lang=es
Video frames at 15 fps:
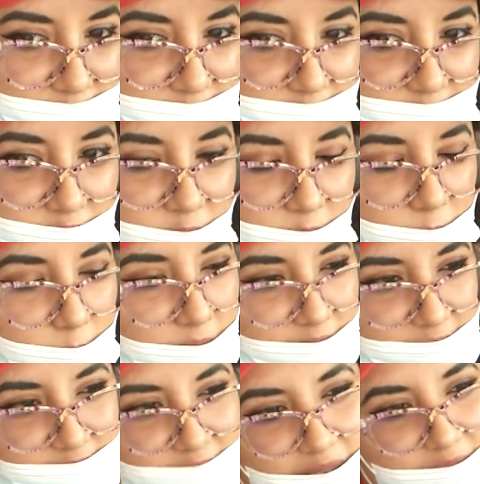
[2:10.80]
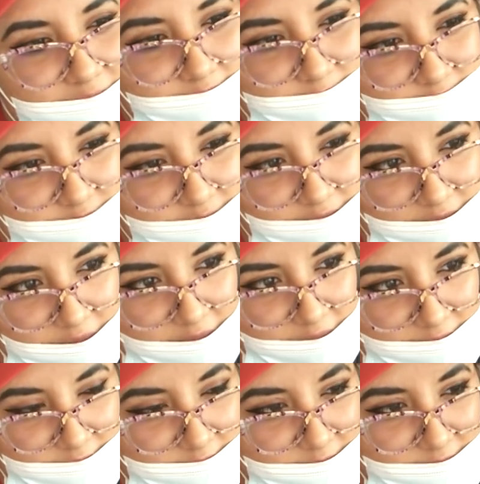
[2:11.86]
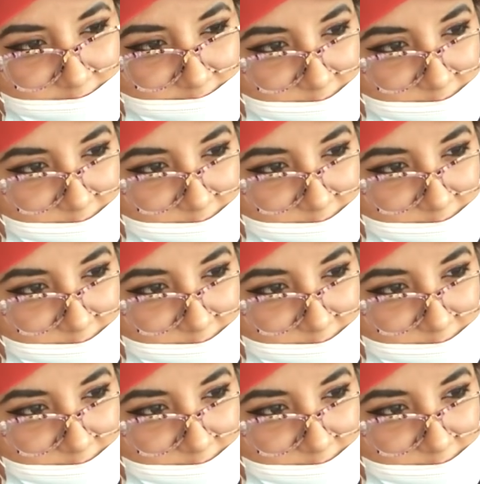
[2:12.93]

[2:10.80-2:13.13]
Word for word: No, 40 años siquiera de tener el